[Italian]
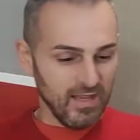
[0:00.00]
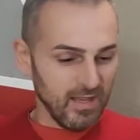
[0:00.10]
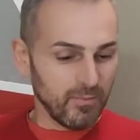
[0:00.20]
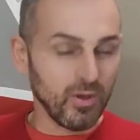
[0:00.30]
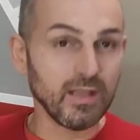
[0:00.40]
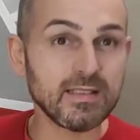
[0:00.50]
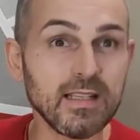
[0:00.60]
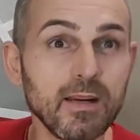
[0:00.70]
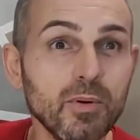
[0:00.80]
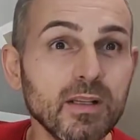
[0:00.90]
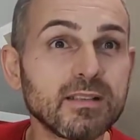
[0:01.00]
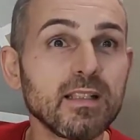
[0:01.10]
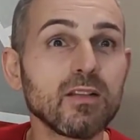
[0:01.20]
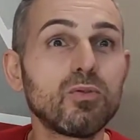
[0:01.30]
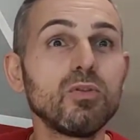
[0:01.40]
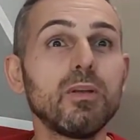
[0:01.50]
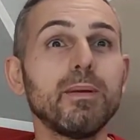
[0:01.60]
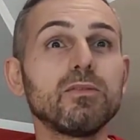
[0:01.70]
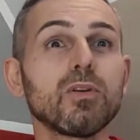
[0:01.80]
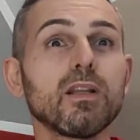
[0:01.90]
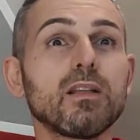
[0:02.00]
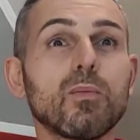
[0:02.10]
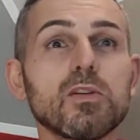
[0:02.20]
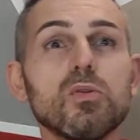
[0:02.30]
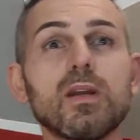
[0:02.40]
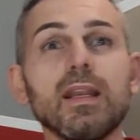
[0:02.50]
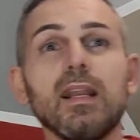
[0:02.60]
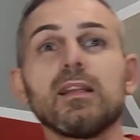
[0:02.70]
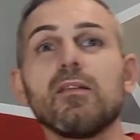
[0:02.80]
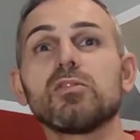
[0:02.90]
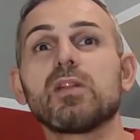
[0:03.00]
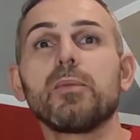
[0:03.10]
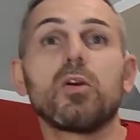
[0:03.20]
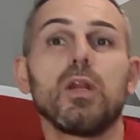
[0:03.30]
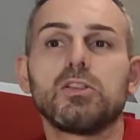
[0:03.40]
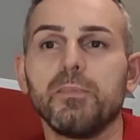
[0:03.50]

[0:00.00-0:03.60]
buonasera, buonasera a tutti, bentornati qua sul canale del vostro amico Nacio.